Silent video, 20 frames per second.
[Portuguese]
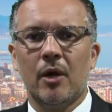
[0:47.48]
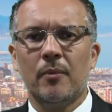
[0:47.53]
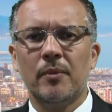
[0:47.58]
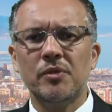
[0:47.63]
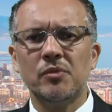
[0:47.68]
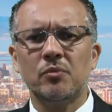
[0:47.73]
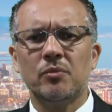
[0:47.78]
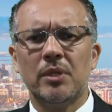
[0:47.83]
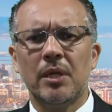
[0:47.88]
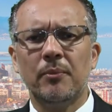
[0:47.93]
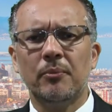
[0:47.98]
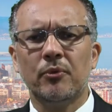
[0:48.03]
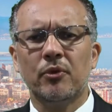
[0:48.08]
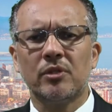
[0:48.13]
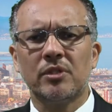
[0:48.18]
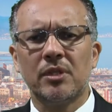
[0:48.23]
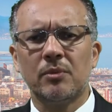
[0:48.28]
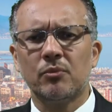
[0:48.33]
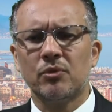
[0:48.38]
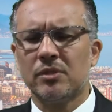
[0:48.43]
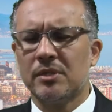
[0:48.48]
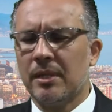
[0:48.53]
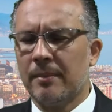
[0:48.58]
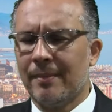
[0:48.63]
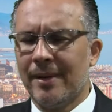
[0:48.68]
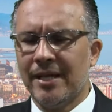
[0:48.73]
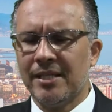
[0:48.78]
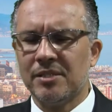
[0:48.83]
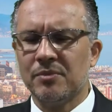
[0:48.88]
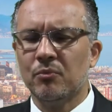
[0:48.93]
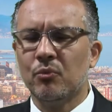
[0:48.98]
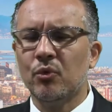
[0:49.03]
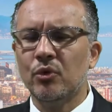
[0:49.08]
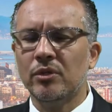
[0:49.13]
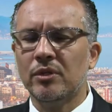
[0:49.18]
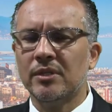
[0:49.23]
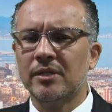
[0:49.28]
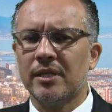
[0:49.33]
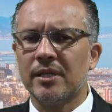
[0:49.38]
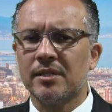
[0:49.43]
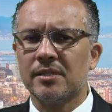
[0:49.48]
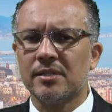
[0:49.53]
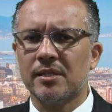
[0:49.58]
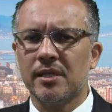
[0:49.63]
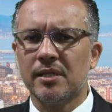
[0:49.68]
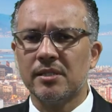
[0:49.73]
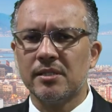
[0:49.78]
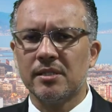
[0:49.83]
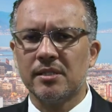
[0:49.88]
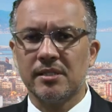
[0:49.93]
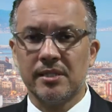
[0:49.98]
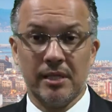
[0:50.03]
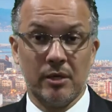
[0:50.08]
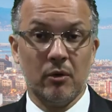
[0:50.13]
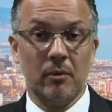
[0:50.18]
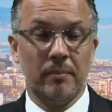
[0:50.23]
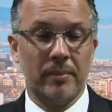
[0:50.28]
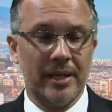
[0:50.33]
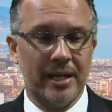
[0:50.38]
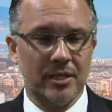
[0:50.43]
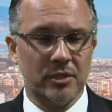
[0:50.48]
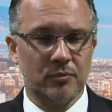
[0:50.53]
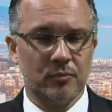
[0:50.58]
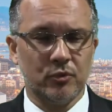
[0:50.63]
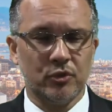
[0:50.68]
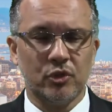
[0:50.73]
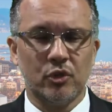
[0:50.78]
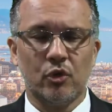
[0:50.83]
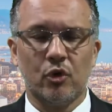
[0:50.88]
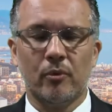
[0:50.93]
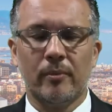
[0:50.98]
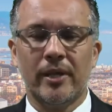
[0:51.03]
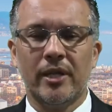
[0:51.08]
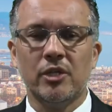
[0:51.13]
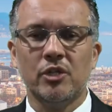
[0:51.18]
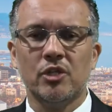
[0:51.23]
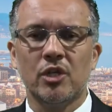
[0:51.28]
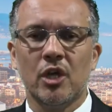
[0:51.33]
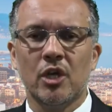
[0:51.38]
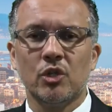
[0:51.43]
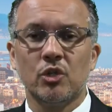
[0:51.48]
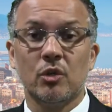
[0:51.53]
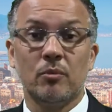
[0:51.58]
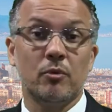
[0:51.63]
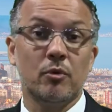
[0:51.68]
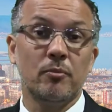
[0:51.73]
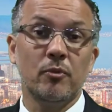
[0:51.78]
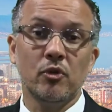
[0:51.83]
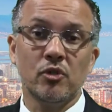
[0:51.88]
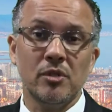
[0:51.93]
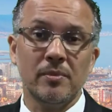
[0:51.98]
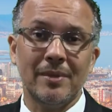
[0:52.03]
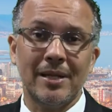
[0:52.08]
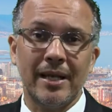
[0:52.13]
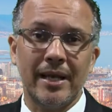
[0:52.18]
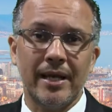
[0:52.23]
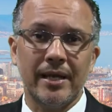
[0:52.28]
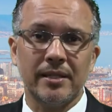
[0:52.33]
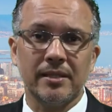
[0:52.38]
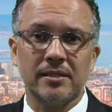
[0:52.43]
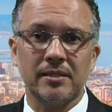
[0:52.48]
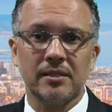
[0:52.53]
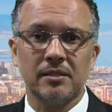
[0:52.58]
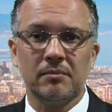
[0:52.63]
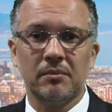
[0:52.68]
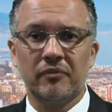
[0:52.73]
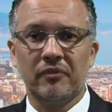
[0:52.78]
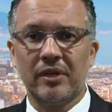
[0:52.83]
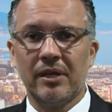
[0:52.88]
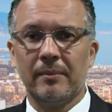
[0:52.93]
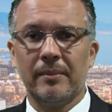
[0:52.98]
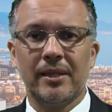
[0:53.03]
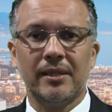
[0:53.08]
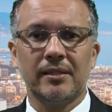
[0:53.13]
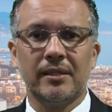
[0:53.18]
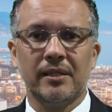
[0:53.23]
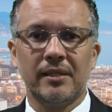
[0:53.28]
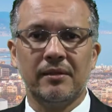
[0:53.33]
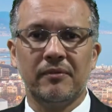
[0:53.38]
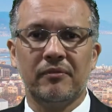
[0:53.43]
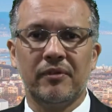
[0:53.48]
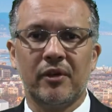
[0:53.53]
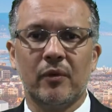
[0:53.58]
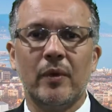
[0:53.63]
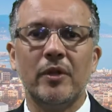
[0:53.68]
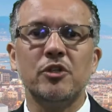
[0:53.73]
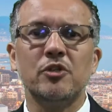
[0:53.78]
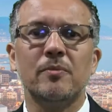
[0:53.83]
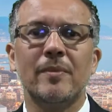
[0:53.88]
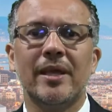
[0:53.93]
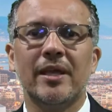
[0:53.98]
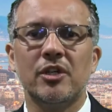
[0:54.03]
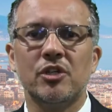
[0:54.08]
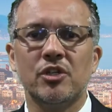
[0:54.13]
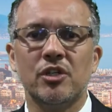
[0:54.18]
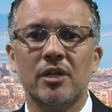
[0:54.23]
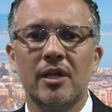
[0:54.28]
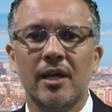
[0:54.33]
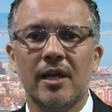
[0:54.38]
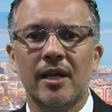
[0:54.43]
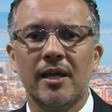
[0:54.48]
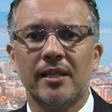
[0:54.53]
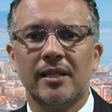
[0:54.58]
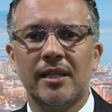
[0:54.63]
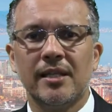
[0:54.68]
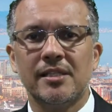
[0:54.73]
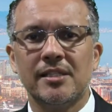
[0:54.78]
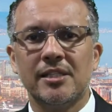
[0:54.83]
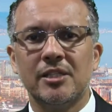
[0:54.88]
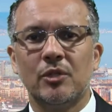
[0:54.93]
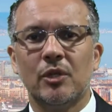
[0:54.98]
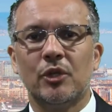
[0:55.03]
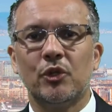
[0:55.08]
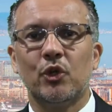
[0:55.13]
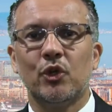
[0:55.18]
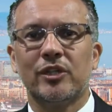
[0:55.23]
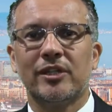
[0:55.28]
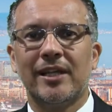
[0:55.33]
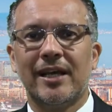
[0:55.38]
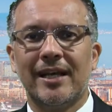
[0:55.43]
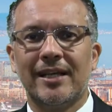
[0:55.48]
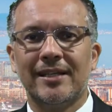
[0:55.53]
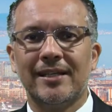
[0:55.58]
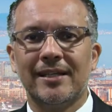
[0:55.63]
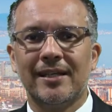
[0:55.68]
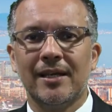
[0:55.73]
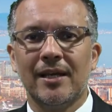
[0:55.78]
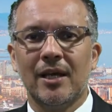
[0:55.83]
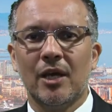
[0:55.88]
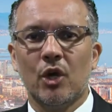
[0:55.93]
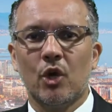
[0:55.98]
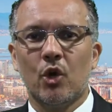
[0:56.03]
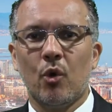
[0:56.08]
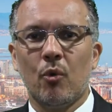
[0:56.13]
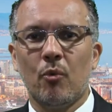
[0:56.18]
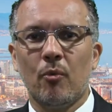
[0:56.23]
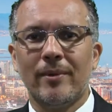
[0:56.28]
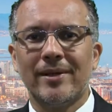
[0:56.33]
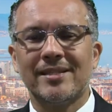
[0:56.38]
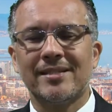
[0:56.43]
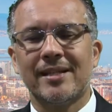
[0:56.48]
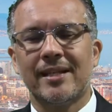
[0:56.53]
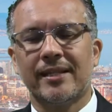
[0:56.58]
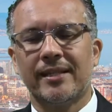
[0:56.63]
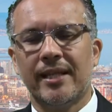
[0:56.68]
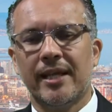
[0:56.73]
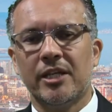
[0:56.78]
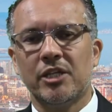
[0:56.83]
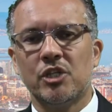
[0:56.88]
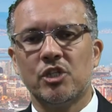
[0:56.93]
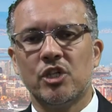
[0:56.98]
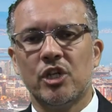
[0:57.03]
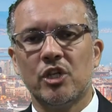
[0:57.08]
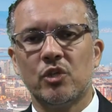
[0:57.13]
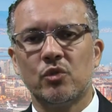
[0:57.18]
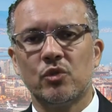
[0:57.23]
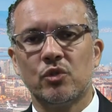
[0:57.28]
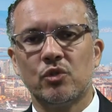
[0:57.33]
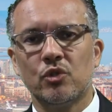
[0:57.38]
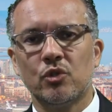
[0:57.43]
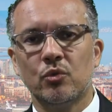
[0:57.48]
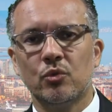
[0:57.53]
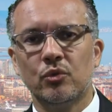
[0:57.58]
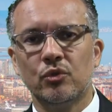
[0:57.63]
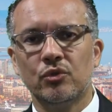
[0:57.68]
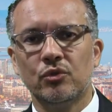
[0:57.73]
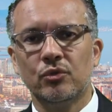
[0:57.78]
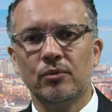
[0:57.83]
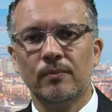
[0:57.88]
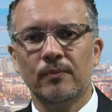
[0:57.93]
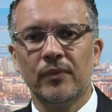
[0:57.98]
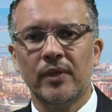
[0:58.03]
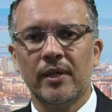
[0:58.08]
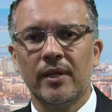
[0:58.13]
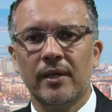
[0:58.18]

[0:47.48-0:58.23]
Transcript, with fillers: Ao mesmo tempo, nós temos debates muito interessantes que serão ampliados posteriormente sobre biosimilares, uma ferramenta que frequentemente tem sido adotada como uma estratégia de redução de custo.